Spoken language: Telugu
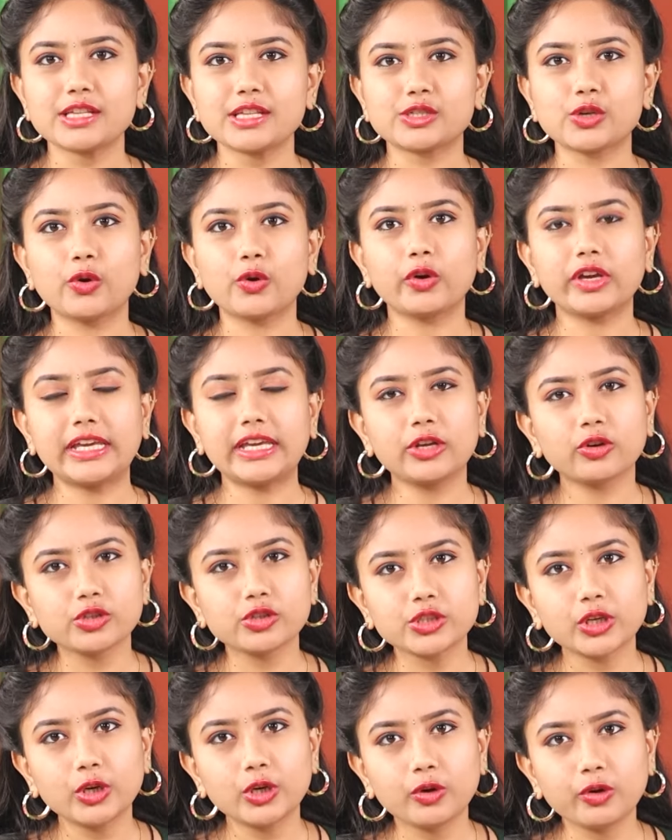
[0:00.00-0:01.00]
సో ఈ
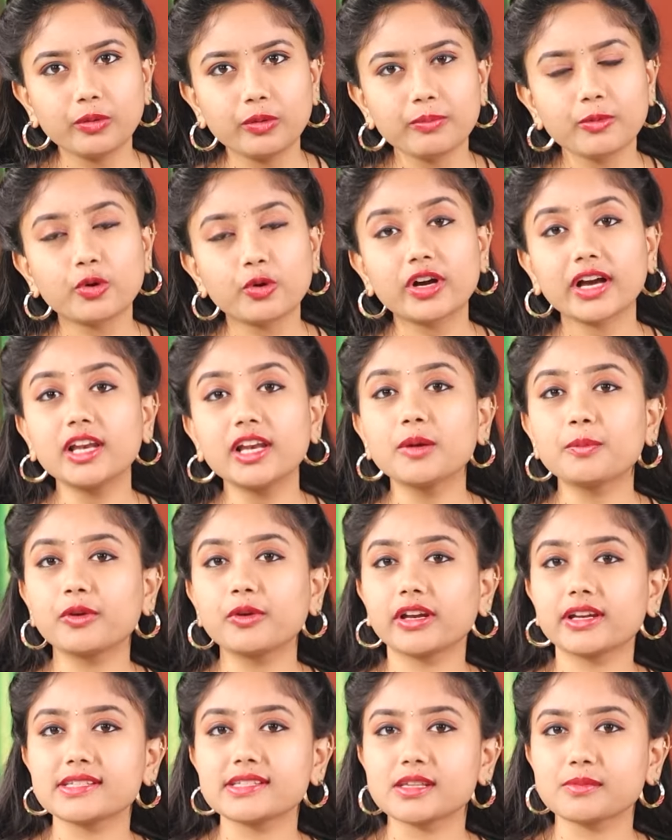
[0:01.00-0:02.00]
రోజుల్లో మోకాల
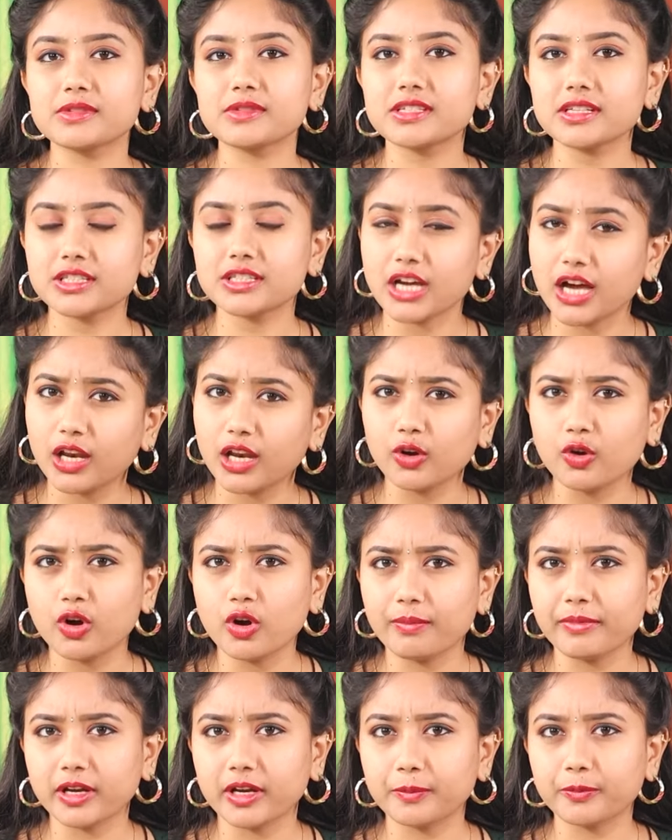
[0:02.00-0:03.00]
నొప్పులు అనే సమస్య చాలా
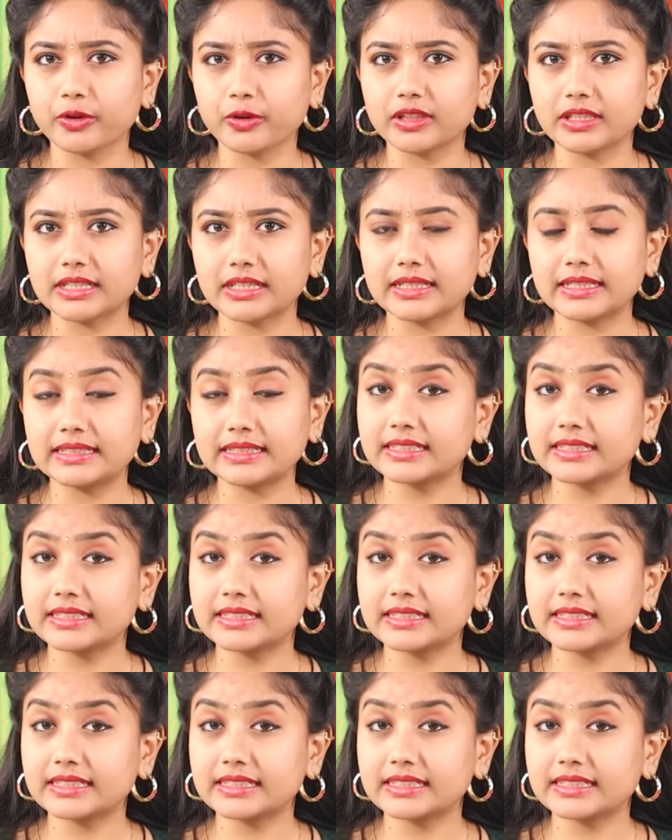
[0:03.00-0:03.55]
కామన్ అయిపోయింది